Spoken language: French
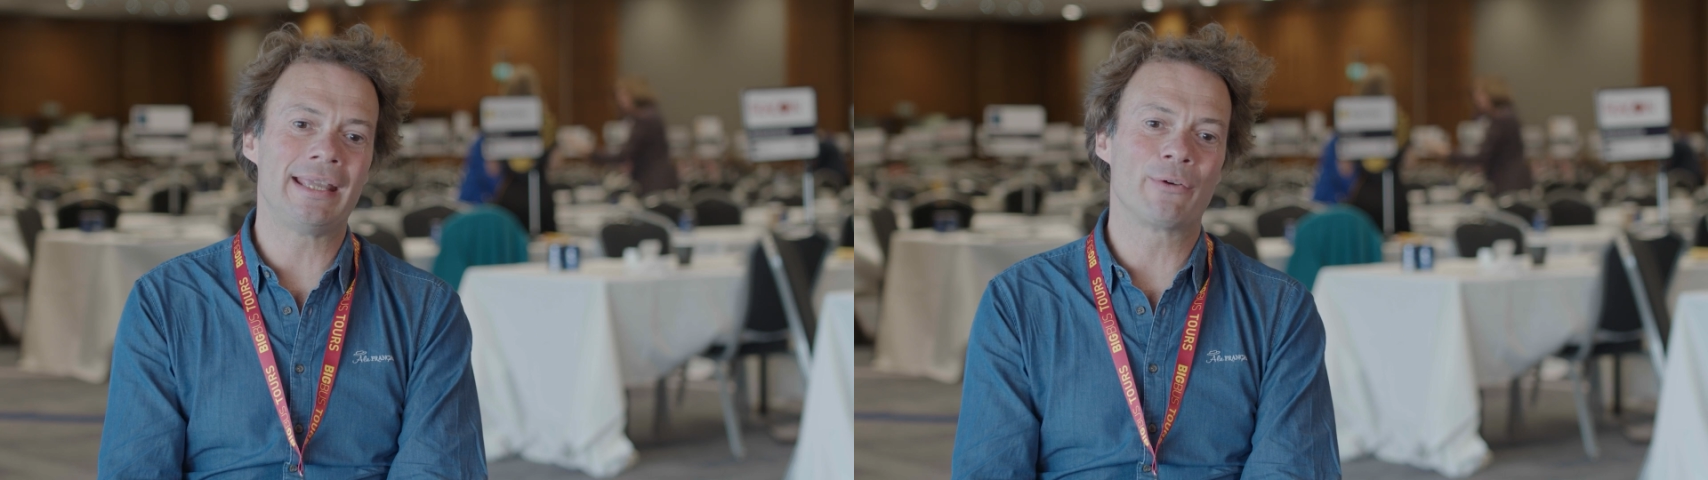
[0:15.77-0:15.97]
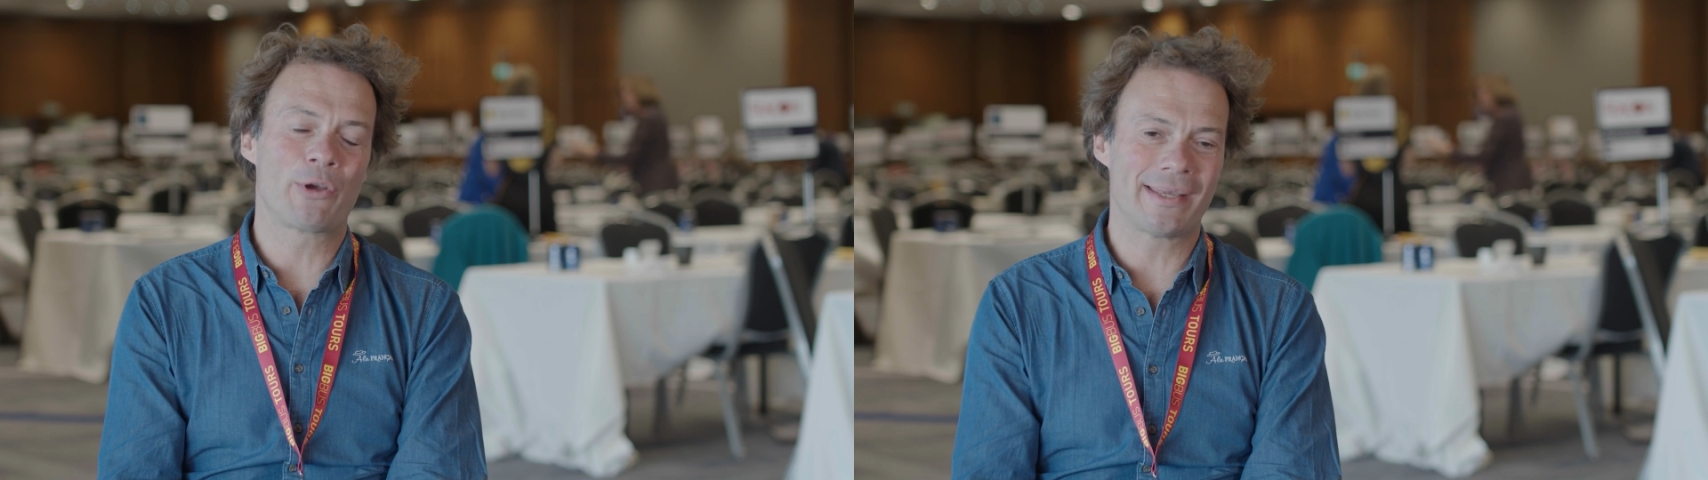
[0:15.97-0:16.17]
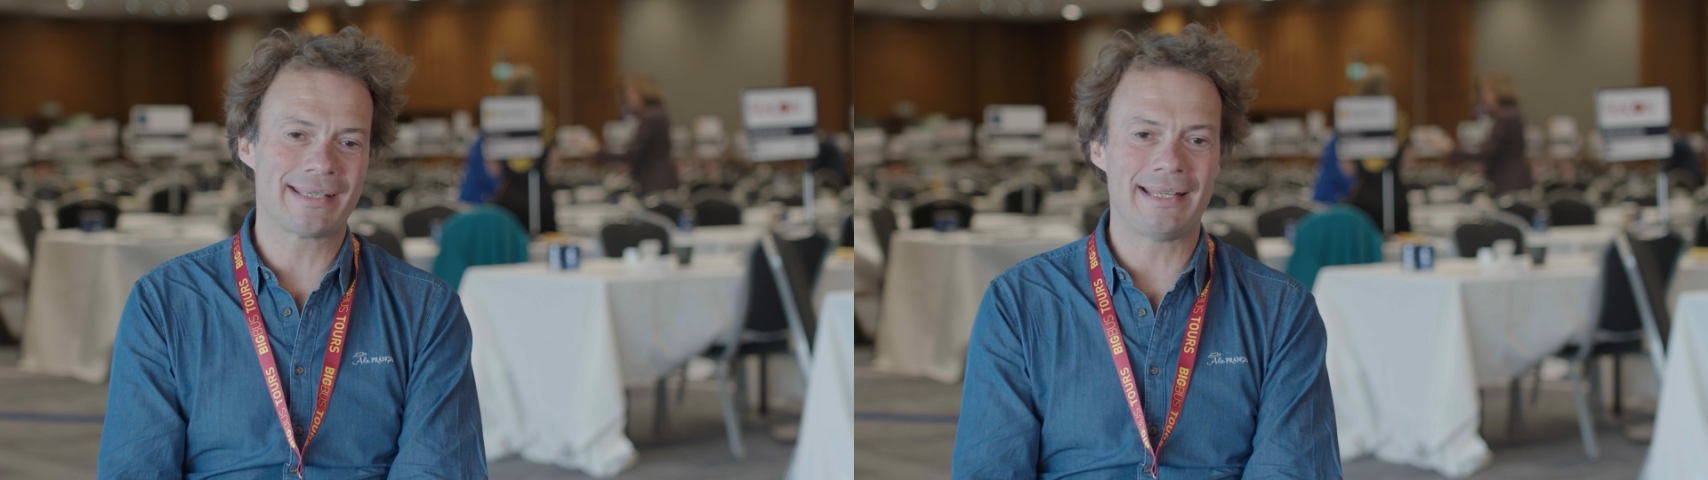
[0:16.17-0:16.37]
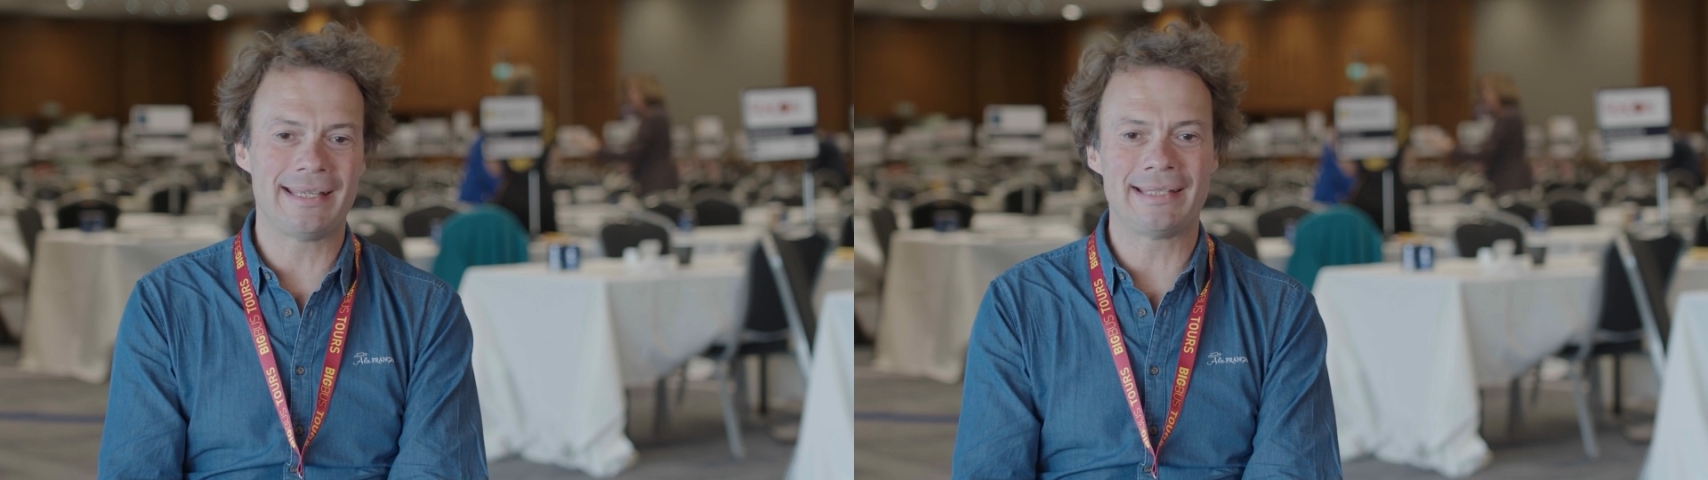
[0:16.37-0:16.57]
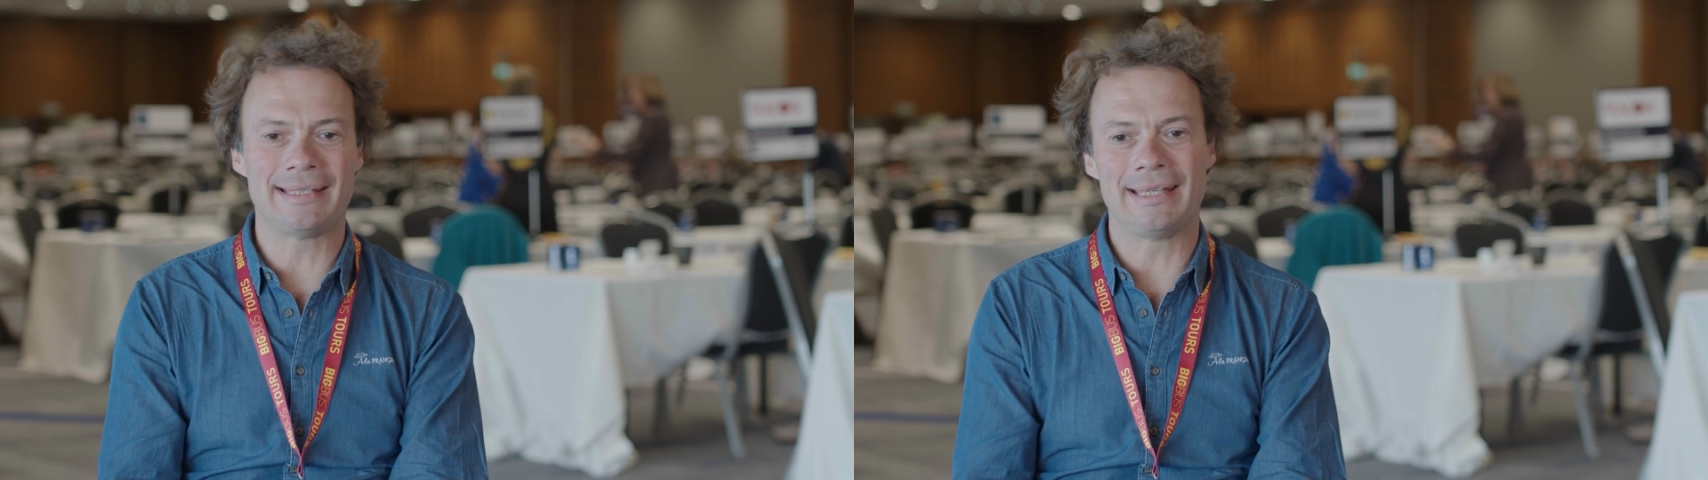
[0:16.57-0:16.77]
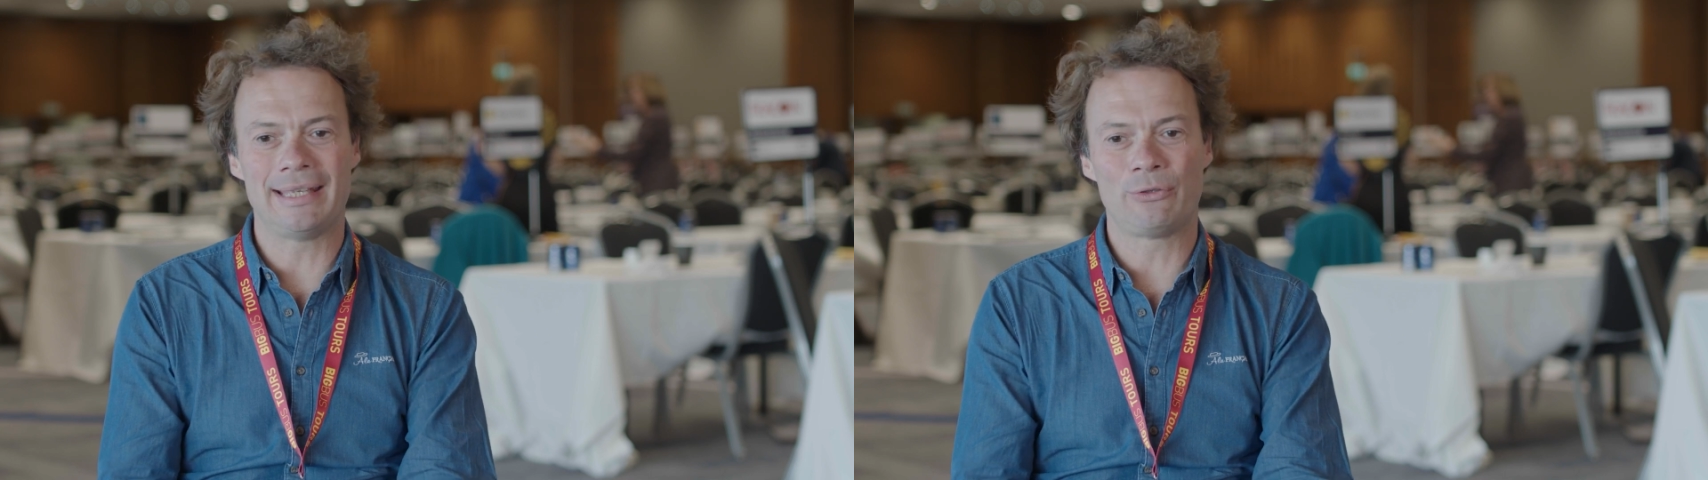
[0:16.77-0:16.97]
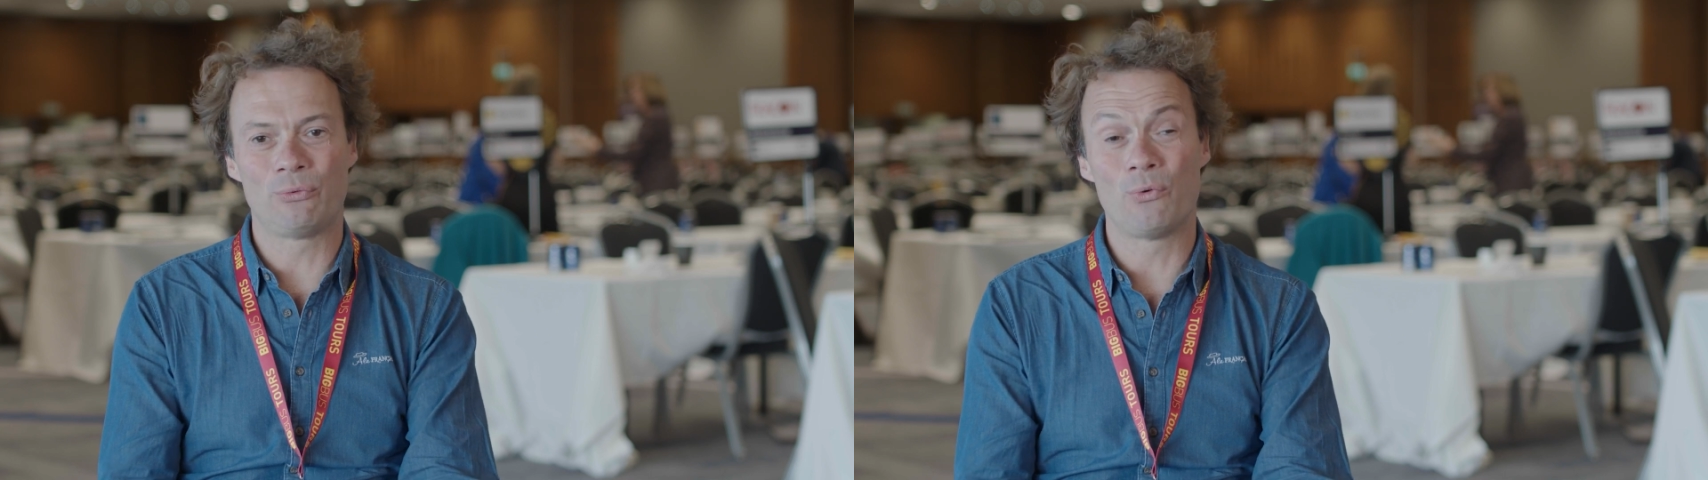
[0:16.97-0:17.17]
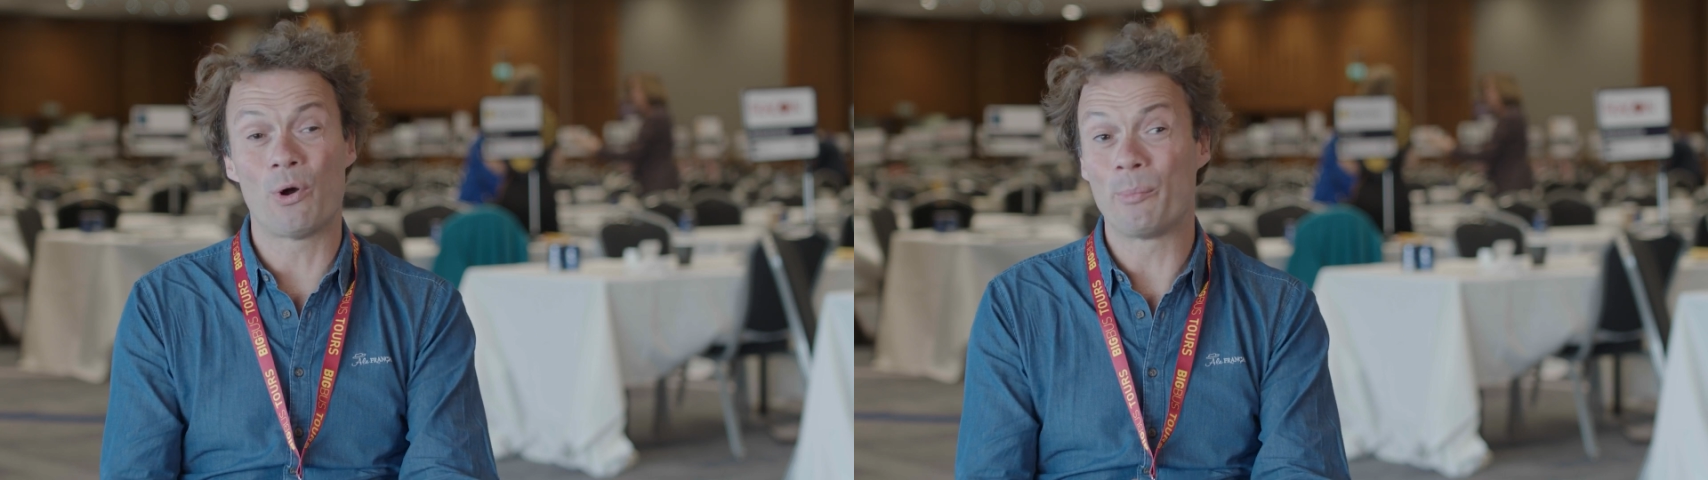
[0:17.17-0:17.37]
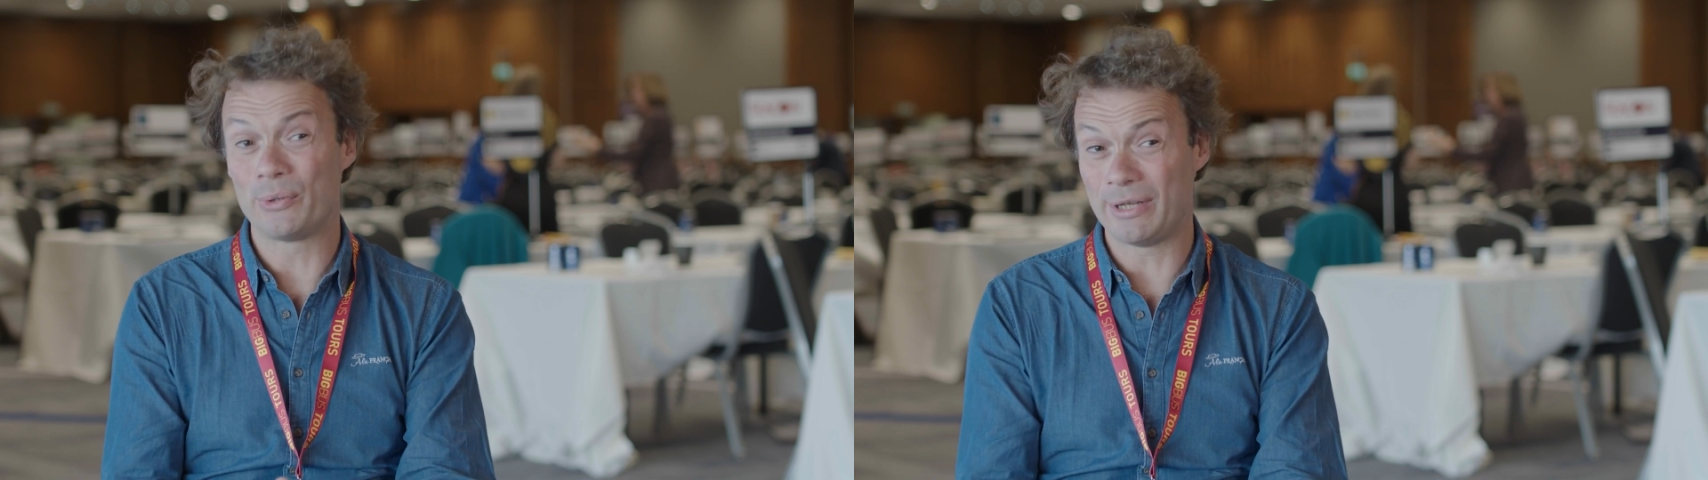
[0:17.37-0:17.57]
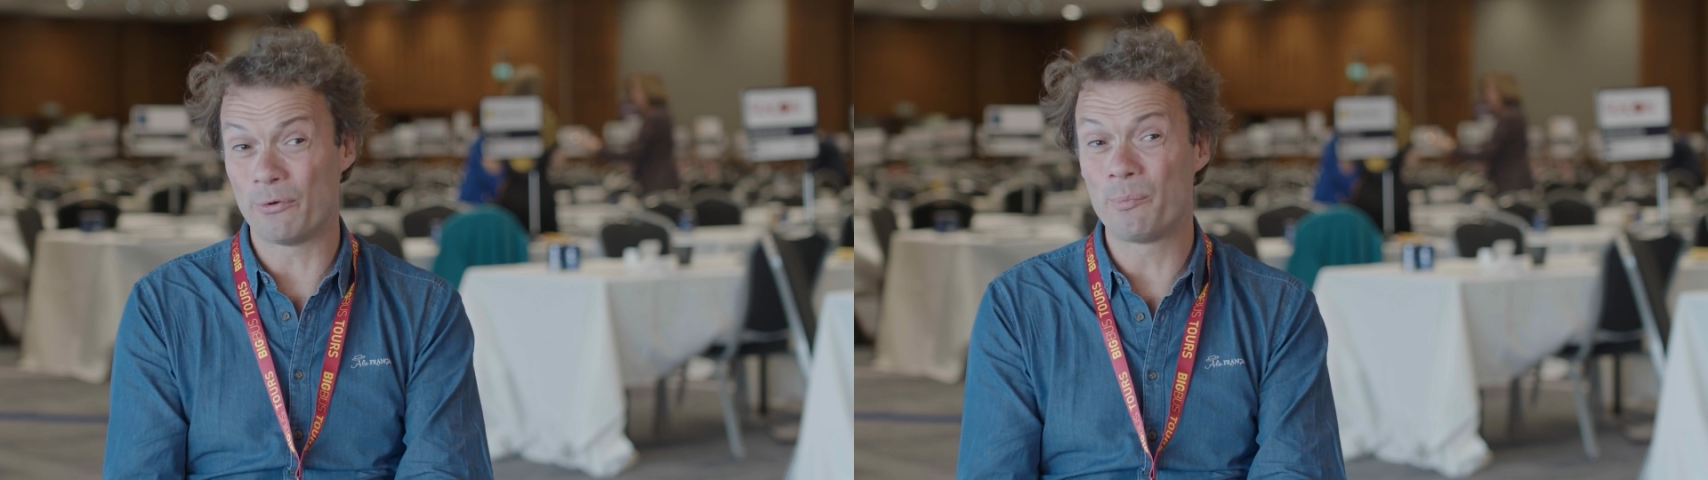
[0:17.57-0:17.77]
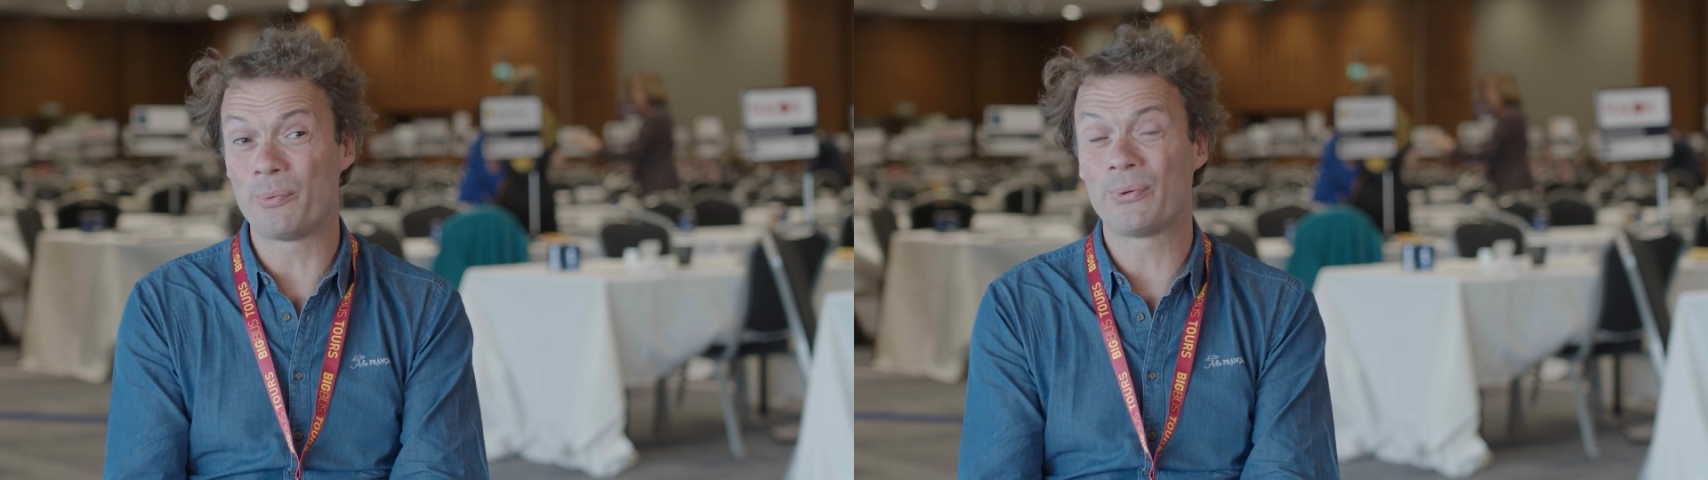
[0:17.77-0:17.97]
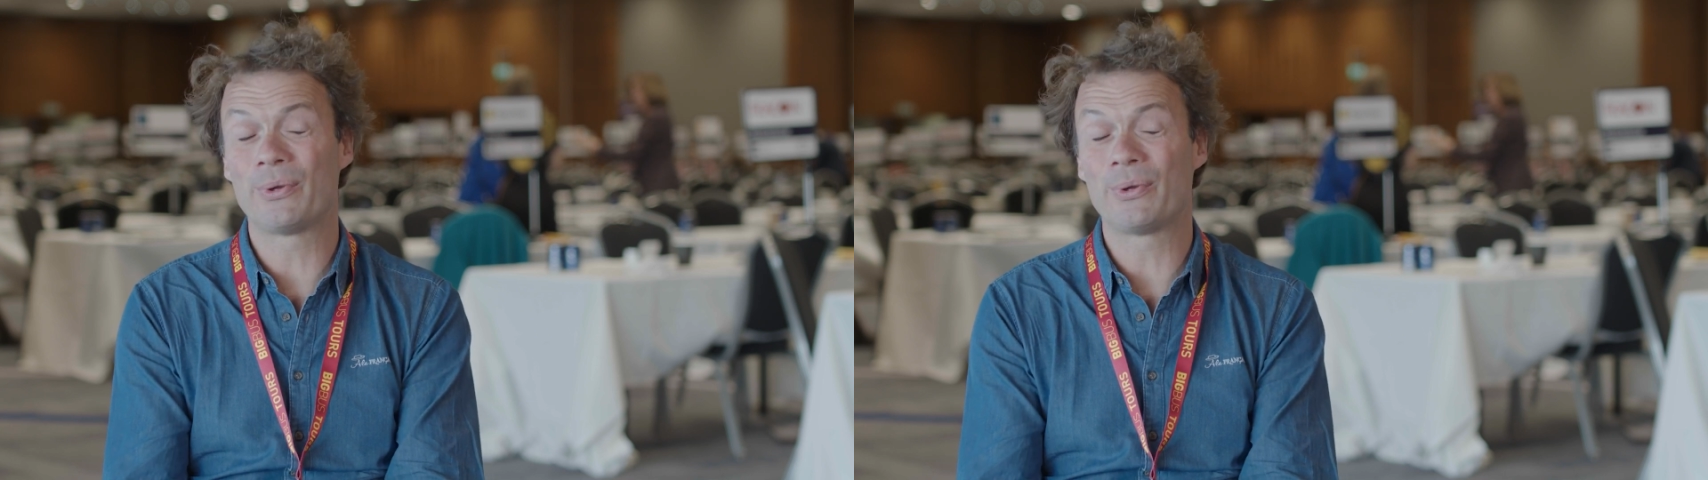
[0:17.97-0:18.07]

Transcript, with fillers: et on commercialise des tours en petits groupes,